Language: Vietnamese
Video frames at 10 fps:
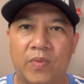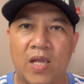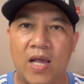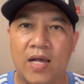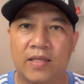
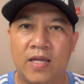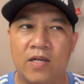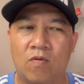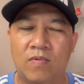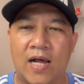ha thì
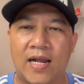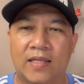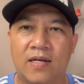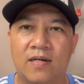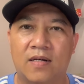cũng đã đăng
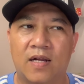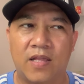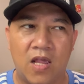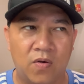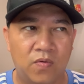tin rất là
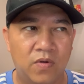nhiều